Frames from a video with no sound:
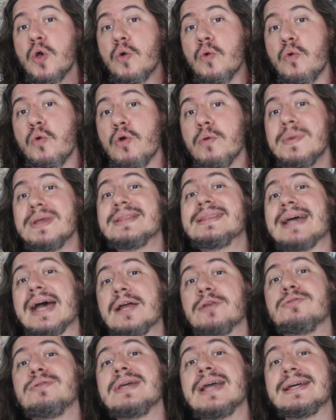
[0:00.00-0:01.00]
o
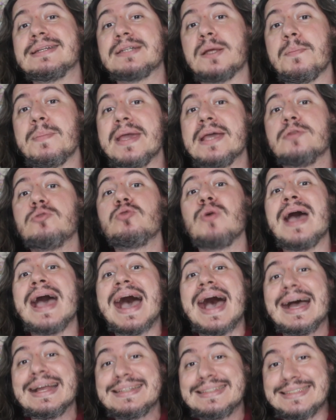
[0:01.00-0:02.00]
comentário do engajamento,
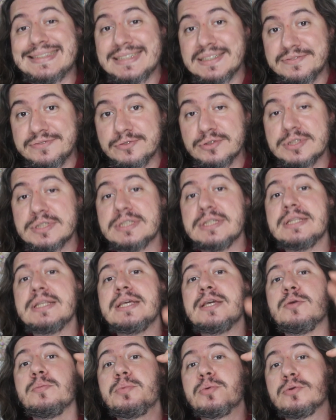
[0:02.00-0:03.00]
ativa o
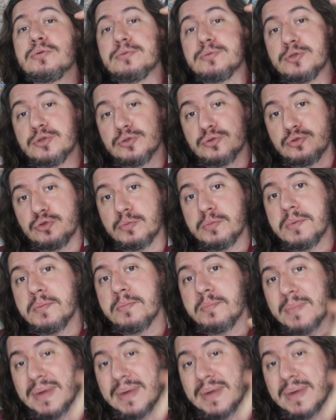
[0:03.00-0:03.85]
sininho para o YouTube